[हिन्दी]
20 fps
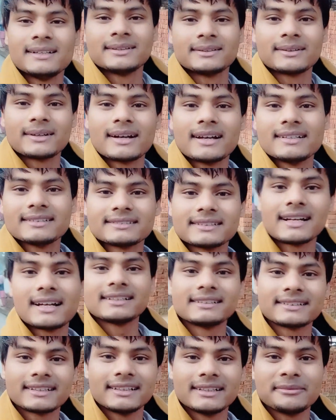तो गैस
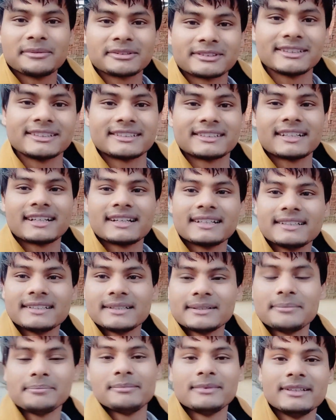आज के लिए बस इतना ही
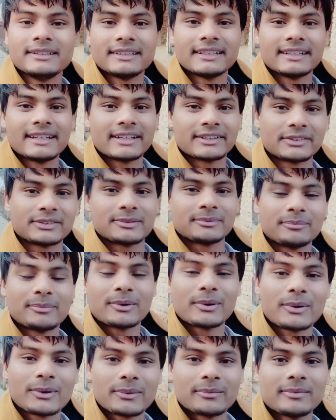मिलते नेक्स्ट
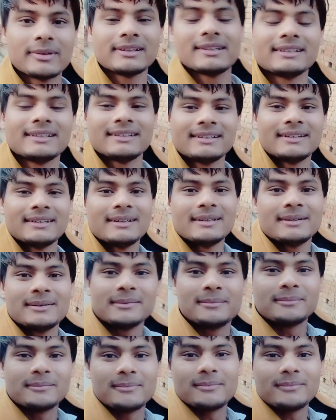ब्लॉग में
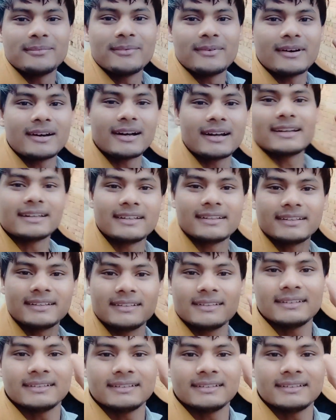बाय